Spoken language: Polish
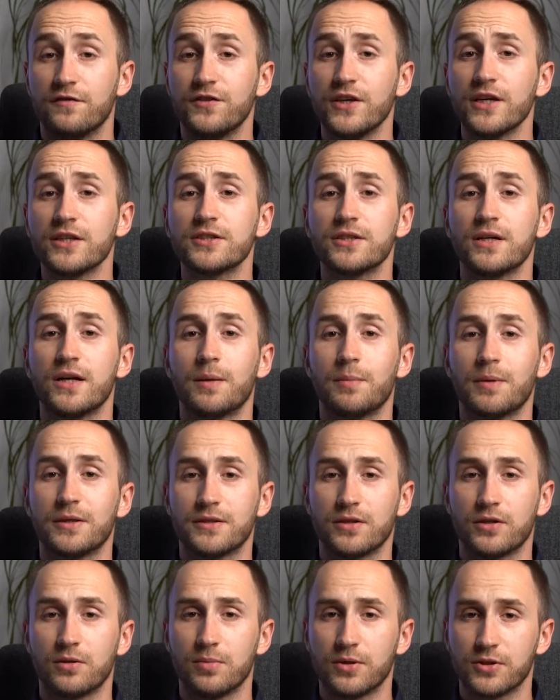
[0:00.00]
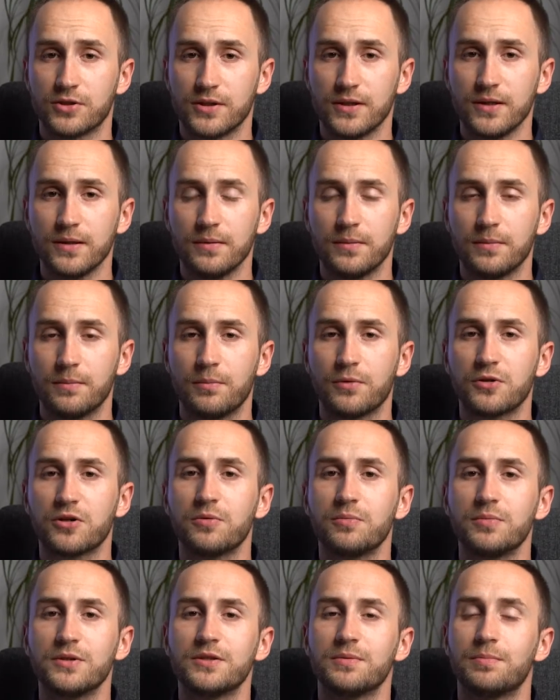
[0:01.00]
Większe elementy robocze
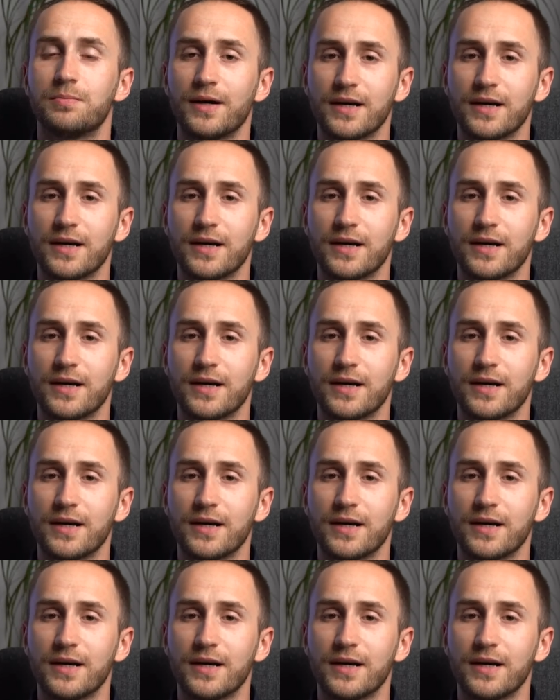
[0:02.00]
mogą być